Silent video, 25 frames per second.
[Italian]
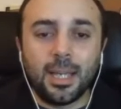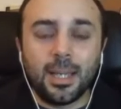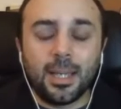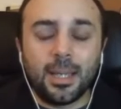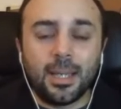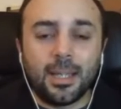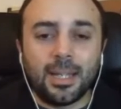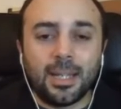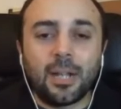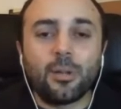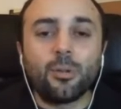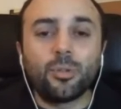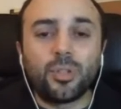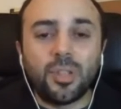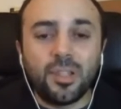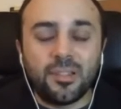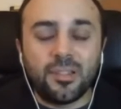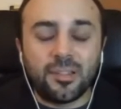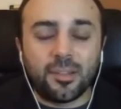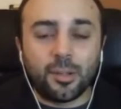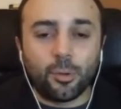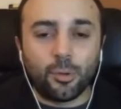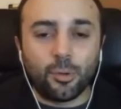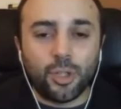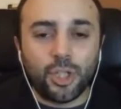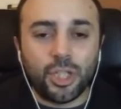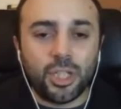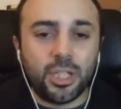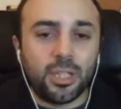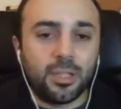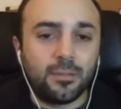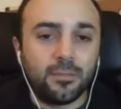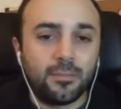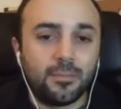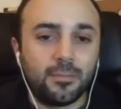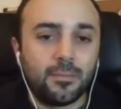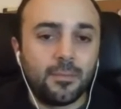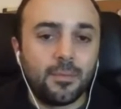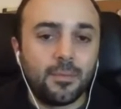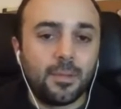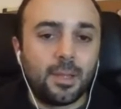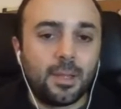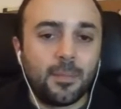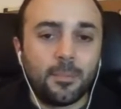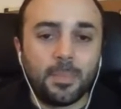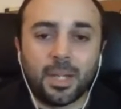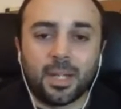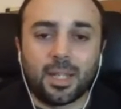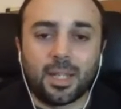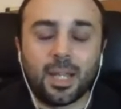la notizia uscì
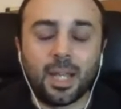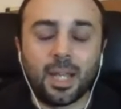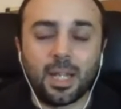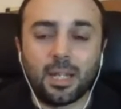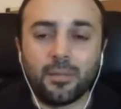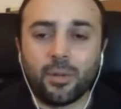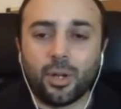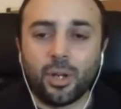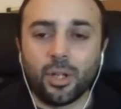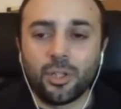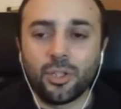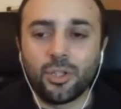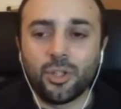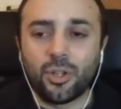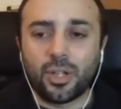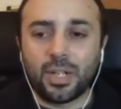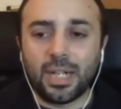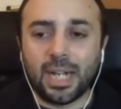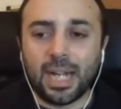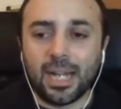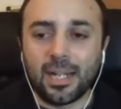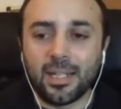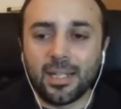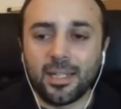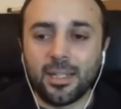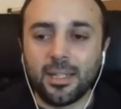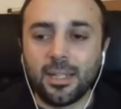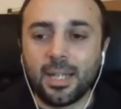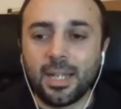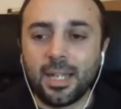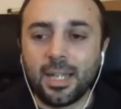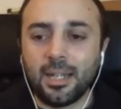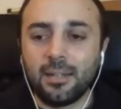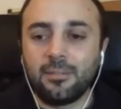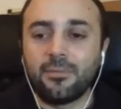perché arrivò ai giornali e il,